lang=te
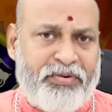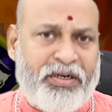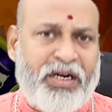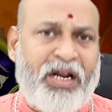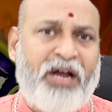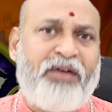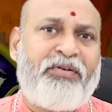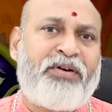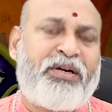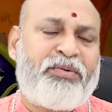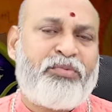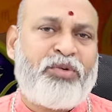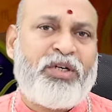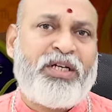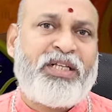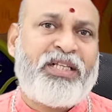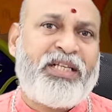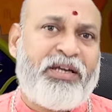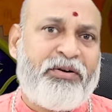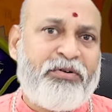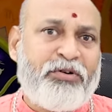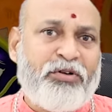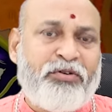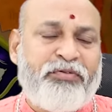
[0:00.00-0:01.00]
రావడం లేదా
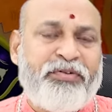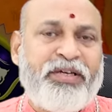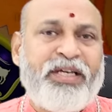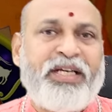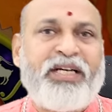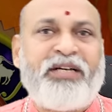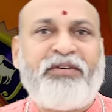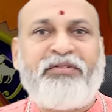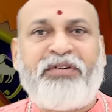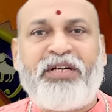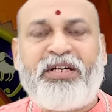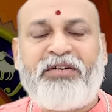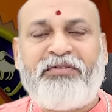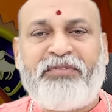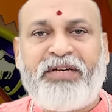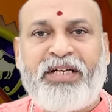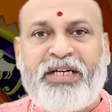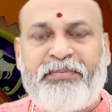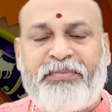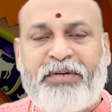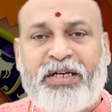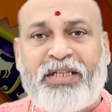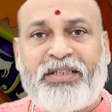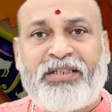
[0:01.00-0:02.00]
ఎవరో వేరే వాళ్ళు
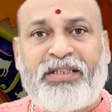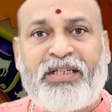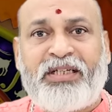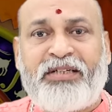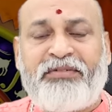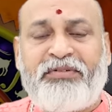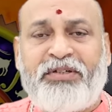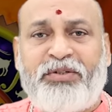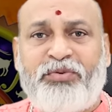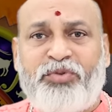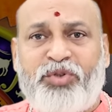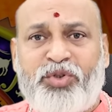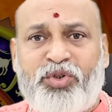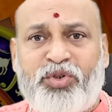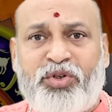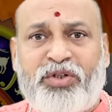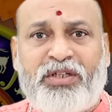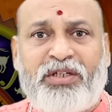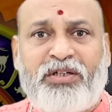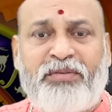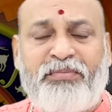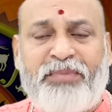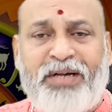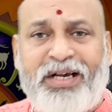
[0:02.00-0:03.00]
వేరే ప్రాంతానికి వెళ్ళి
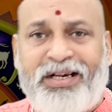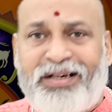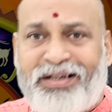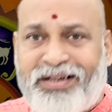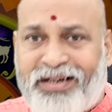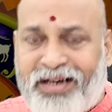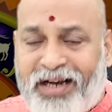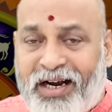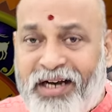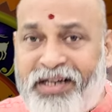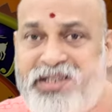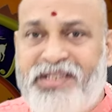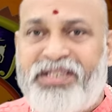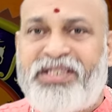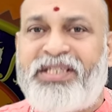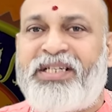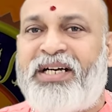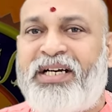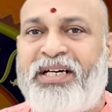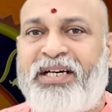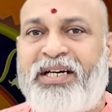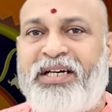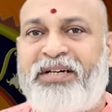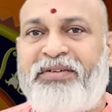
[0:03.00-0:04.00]
ఉద్యోగంలో బాగా
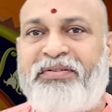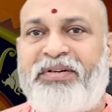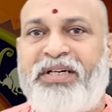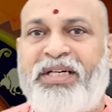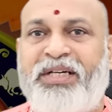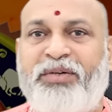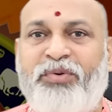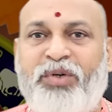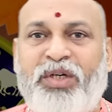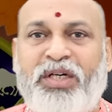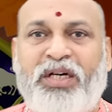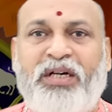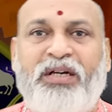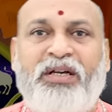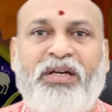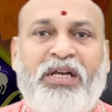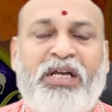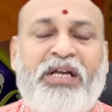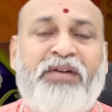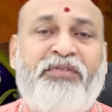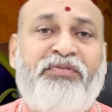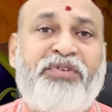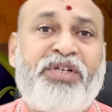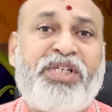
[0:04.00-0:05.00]
రాణించారనేటువంటి ఒక
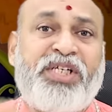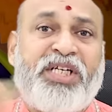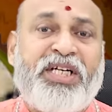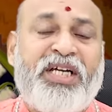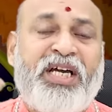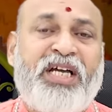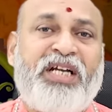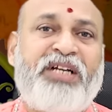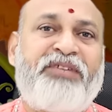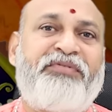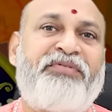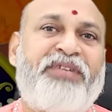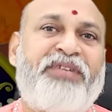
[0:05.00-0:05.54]
విషయాన్ని